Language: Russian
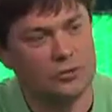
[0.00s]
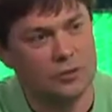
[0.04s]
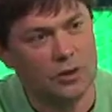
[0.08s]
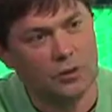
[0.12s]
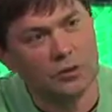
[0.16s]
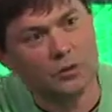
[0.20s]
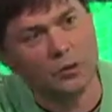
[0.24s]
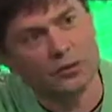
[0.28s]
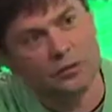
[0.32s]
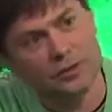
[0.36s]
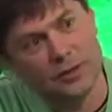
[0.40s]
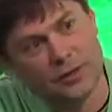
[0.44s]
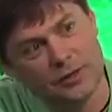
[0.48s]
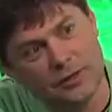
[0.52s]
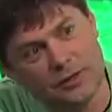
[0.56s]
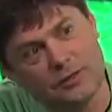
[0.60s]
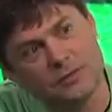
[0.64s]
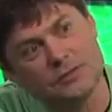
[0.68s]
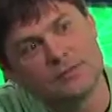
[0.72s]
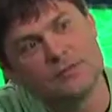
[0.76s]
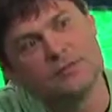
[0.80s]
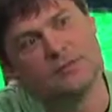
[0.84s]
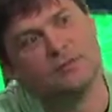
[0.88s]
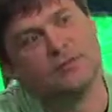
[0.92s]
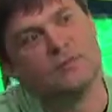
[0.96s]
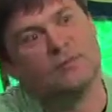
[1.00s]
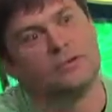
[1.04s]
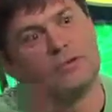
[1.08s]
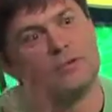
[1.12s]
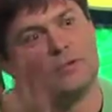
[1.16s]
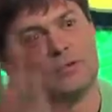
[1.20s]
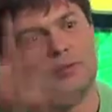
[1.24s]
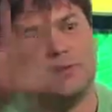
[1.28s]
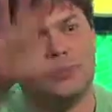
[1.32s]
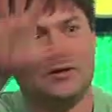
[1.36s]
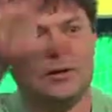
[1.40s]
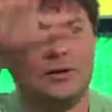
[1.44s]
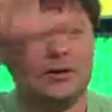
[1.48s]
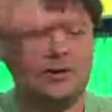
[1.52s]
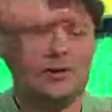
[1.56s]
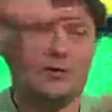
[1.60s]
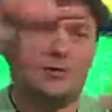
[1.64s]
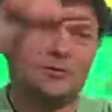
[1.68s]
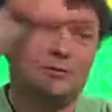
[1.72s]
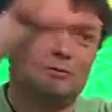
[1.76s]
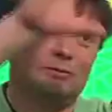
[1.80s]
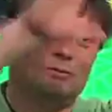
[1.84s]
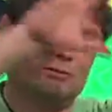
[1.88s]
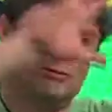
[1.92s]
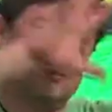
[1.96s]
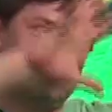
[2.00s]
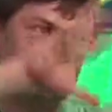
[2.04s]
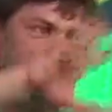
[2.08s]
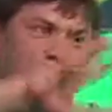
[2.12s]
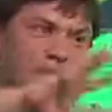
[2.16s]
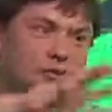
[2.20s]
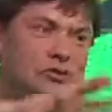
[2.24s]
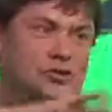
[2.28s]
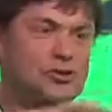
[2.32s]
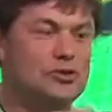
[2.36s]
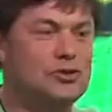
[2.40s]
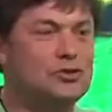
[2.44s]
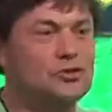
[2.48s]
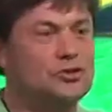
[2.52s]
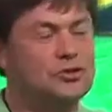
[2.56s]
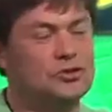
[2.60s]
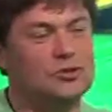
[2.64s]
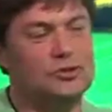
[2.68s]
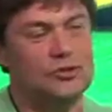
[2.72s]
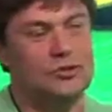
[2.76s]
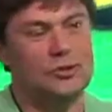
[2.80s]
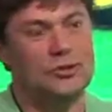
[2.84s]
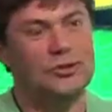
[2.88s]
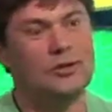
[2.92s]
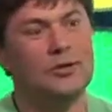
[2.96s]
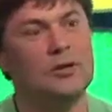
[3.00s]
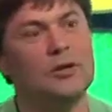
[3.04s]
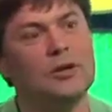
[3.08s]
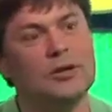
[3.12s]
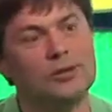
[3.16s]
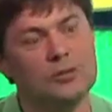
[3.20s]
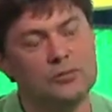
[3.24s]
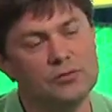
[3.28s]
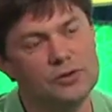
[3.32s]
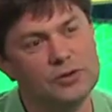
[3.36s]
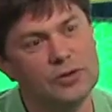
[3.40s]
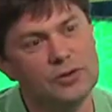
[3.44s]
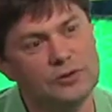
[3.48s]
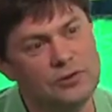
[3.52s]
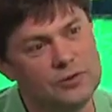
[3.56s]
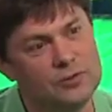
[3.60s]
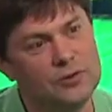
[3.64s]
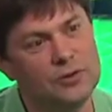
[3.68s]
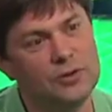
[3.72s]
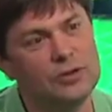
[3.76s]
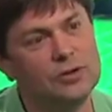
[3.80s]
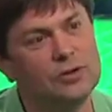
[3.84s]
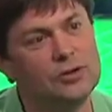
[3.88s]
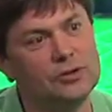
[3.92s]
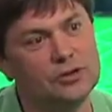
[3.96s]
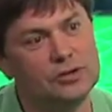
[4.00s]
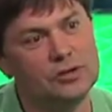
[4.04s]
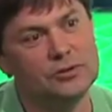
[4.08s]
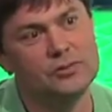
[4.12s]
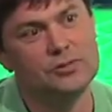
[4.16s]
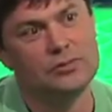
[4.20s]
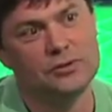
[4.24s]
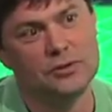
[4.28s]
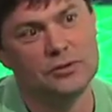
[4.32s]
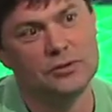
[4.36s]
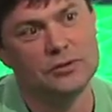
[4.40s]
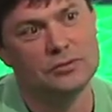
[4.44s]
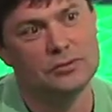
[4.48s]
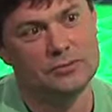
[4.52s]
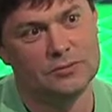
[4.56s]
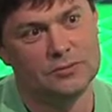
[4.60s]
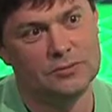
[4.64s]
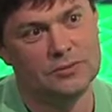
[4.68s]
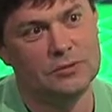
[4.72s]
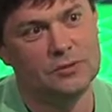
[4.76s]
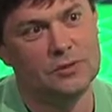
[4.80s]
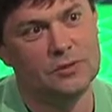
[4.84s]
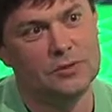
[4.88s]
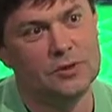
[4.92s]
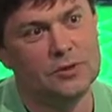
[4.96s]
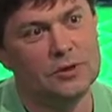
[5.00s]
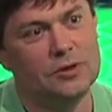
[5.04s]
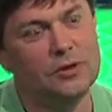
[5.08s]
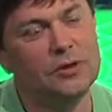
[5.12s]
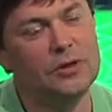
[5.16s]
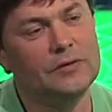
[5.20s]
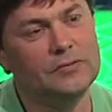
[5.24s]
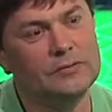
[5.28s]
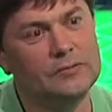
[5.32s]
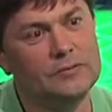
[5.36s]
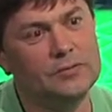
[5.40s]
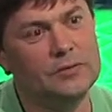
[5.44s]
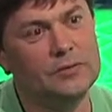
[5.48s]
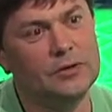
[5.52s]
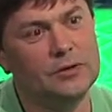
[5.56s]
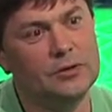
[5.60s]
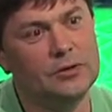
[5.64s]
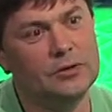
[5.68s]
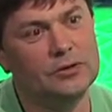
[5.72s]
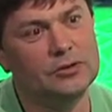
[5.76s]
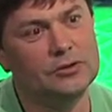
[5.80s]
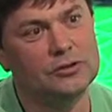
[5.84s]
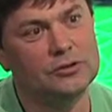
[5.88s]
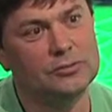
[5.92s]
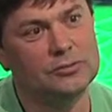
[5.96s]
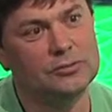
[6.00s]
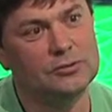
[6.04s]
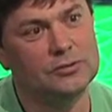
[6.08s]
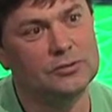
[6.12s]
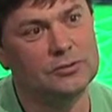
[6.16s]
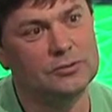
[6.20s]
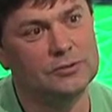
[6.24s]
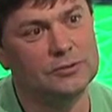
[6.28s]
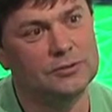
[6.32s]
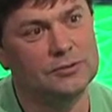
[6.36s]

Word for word: такое таинственное, да? Мистическое, то есть мистическое. да. Я в тебе не ошибся. Стагенты, чтобы были такие